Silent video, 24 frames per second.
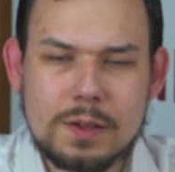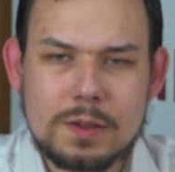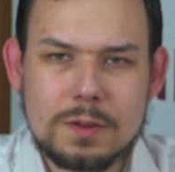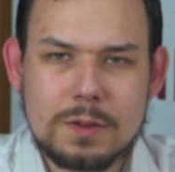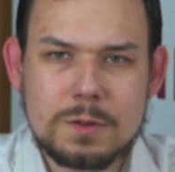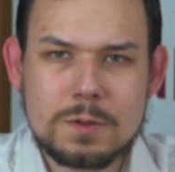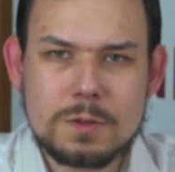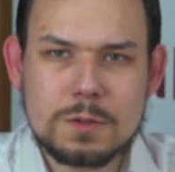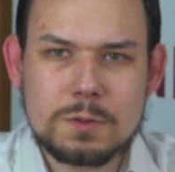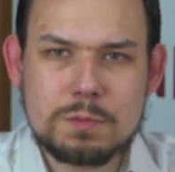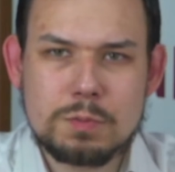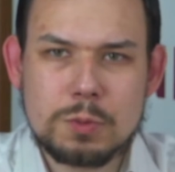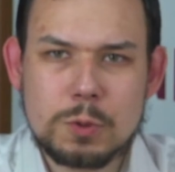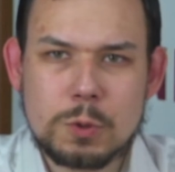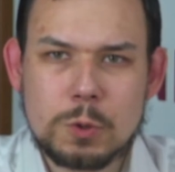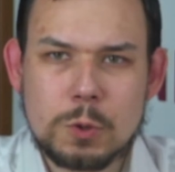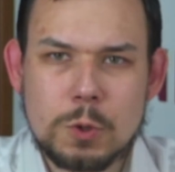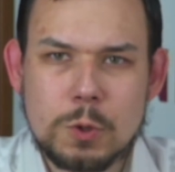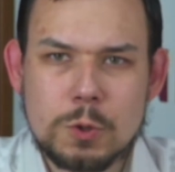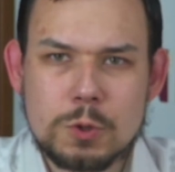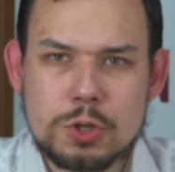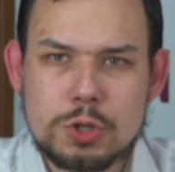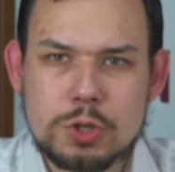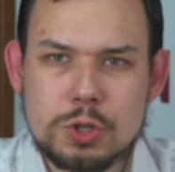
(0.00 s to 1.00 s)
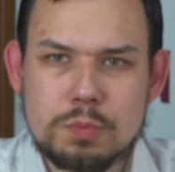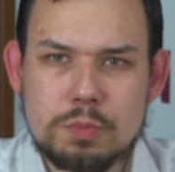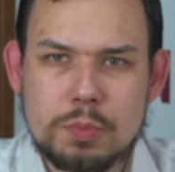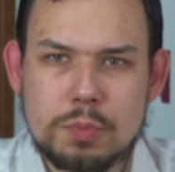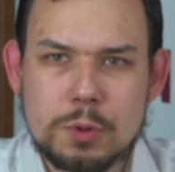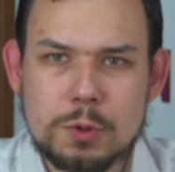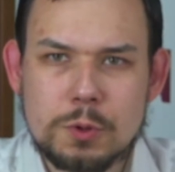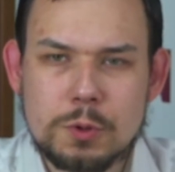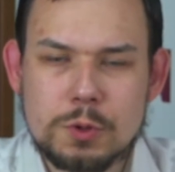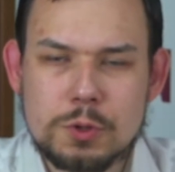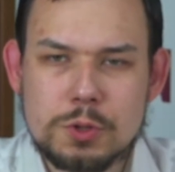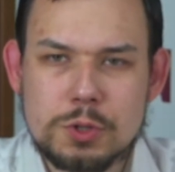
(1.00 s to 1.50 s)
e, zbyt goszczy
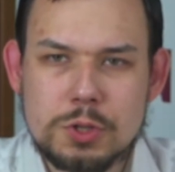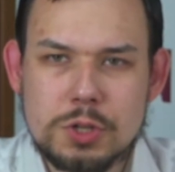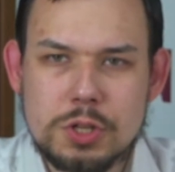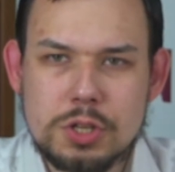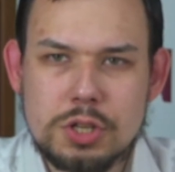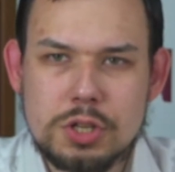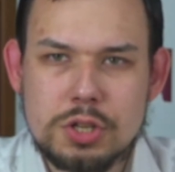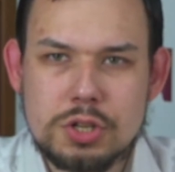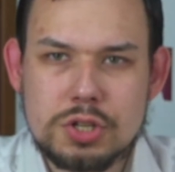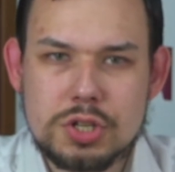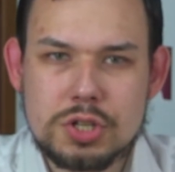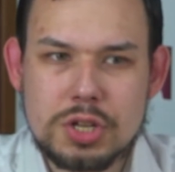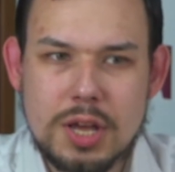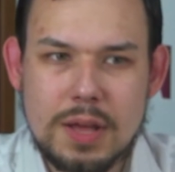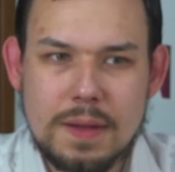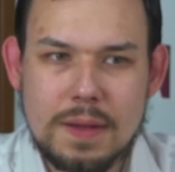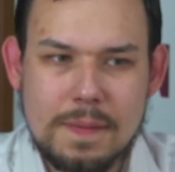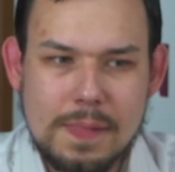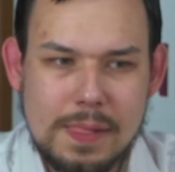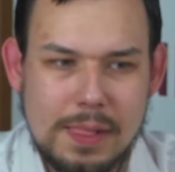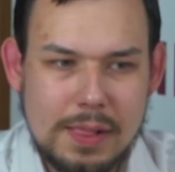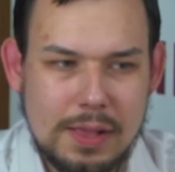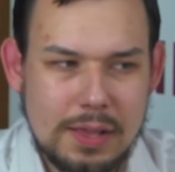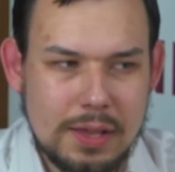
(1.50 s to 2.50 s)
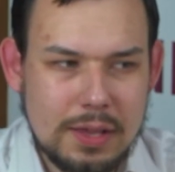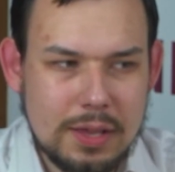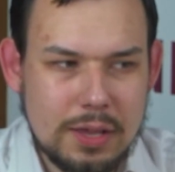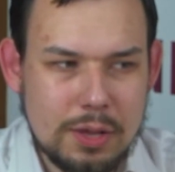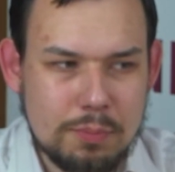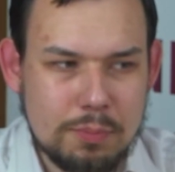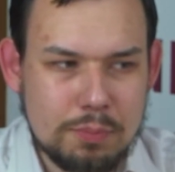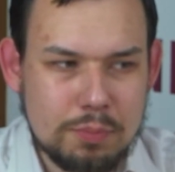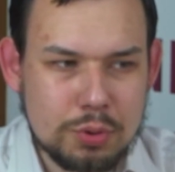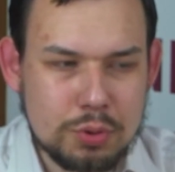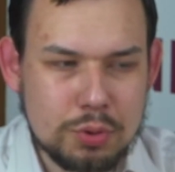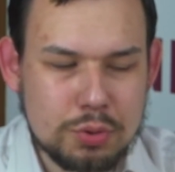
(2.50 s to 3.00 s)
podnosili, że
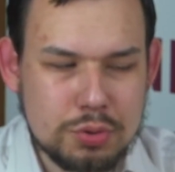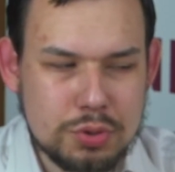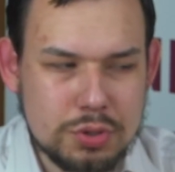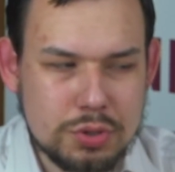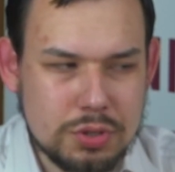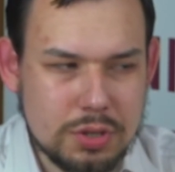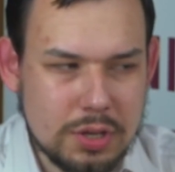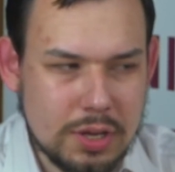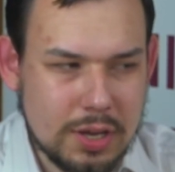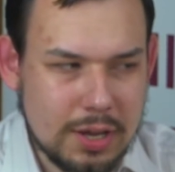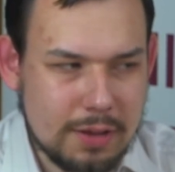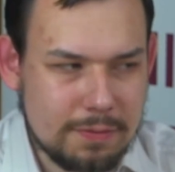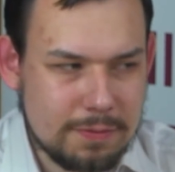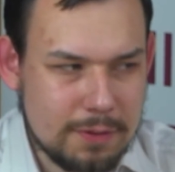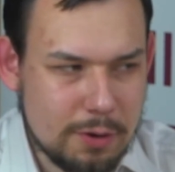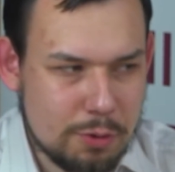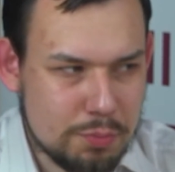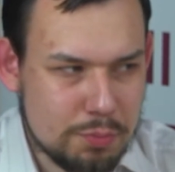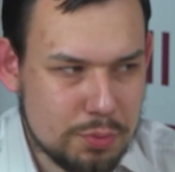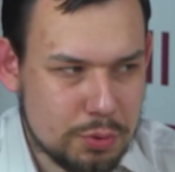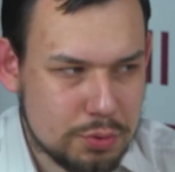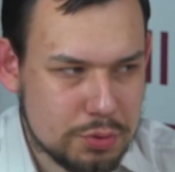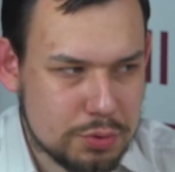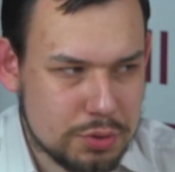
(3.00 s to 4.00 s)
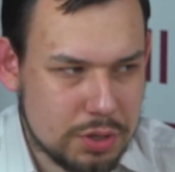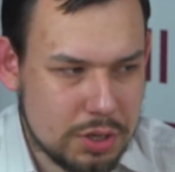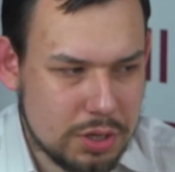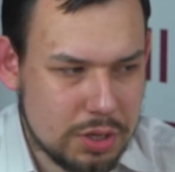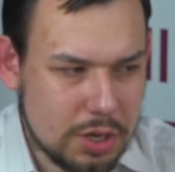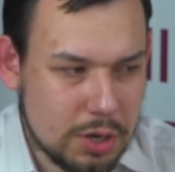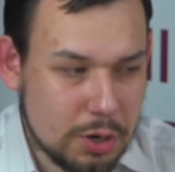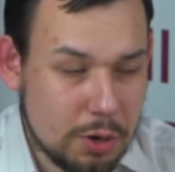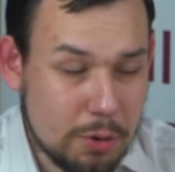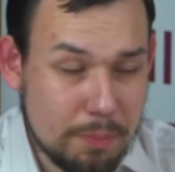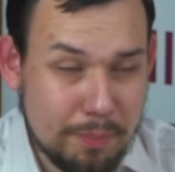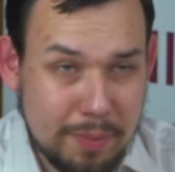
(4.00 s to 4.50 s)
Brus, Rafał Bruski i
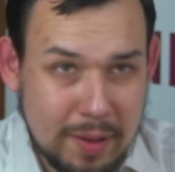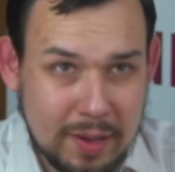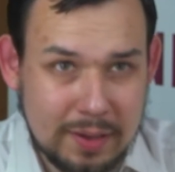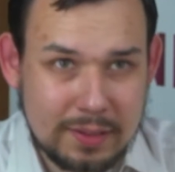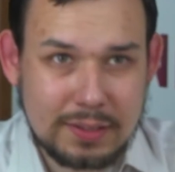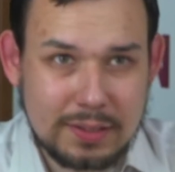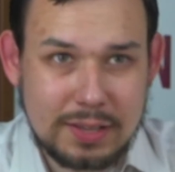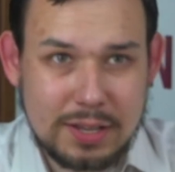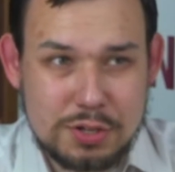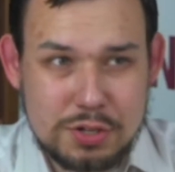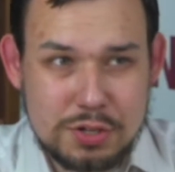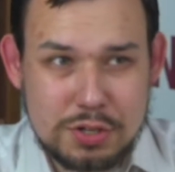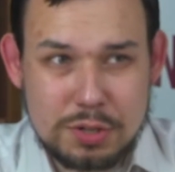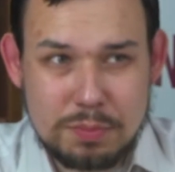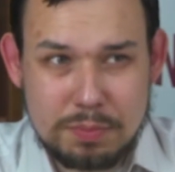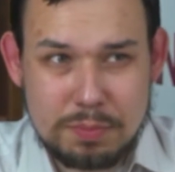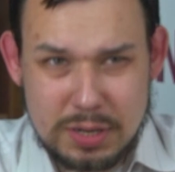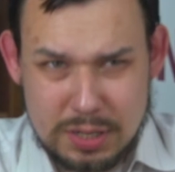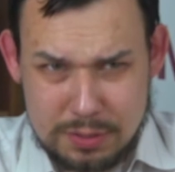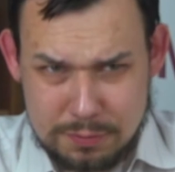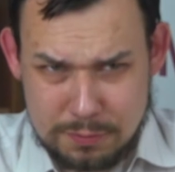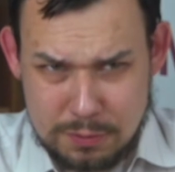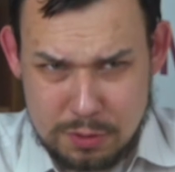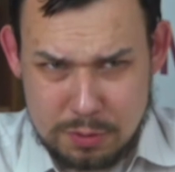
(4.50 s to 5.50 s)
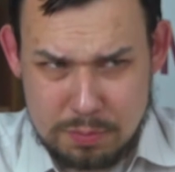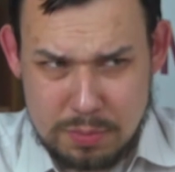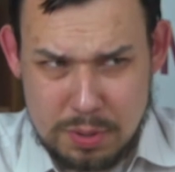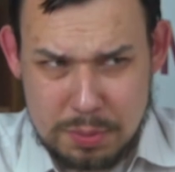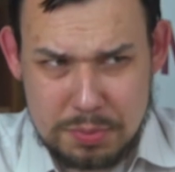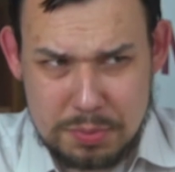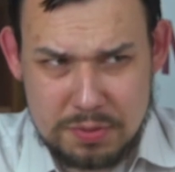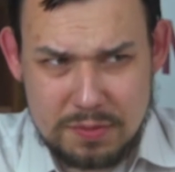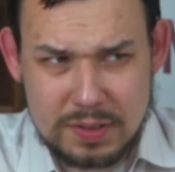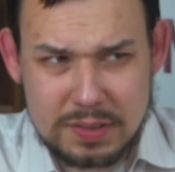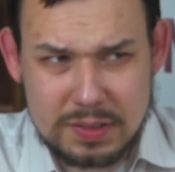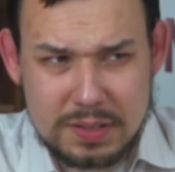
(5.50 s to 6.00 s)
jego partia, czyli Platforma
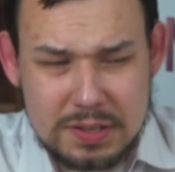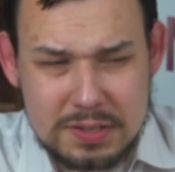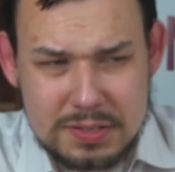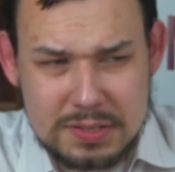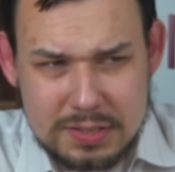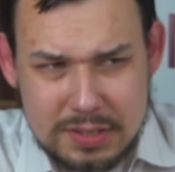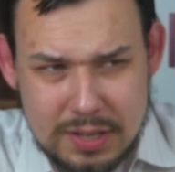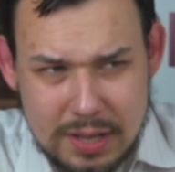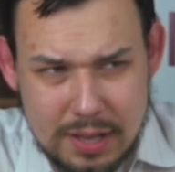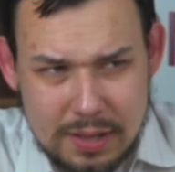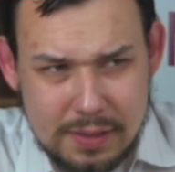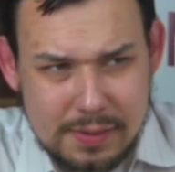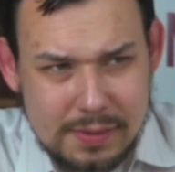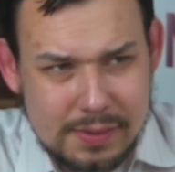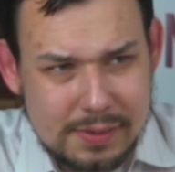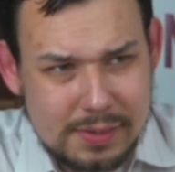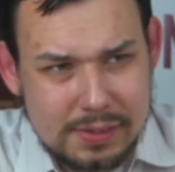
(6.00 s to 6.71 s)
Obywatelska,